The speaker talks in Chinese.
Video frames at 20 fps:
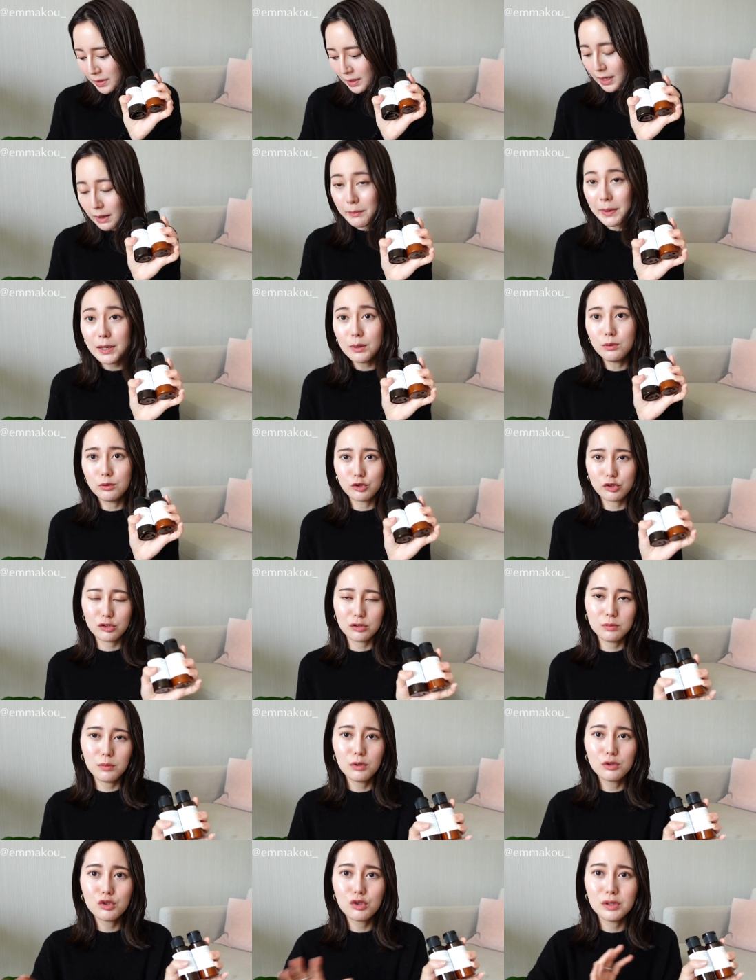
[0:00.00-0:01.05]
两百五十
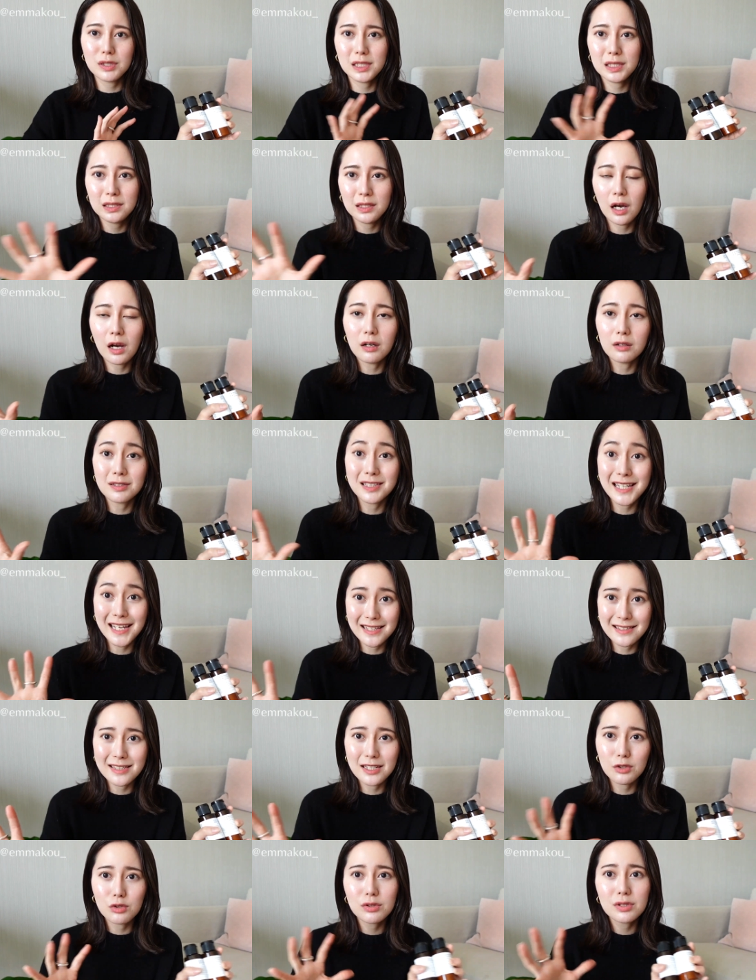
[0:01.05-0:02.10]
毫升 就已经要 三
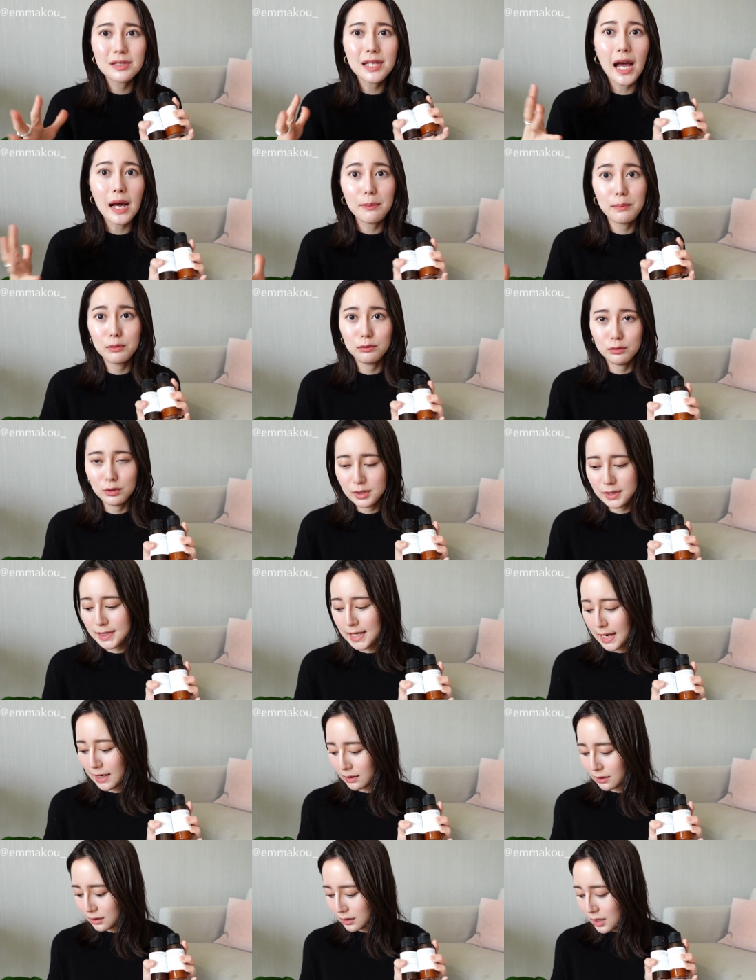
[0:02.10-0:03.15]
千， 就是 double 的
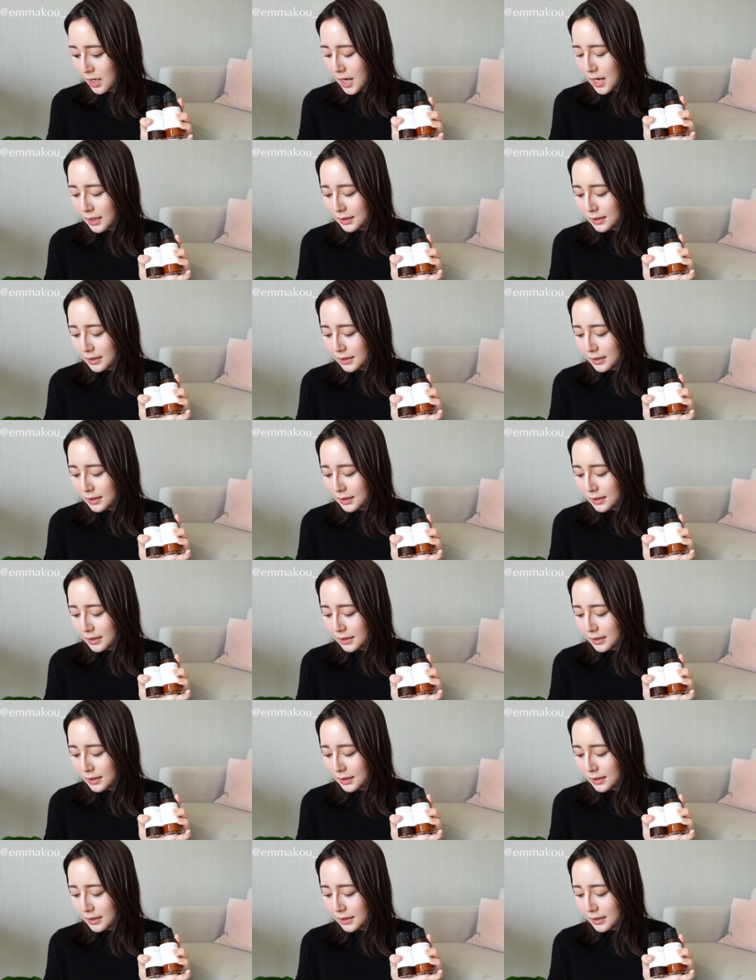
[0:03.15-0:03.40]
价格。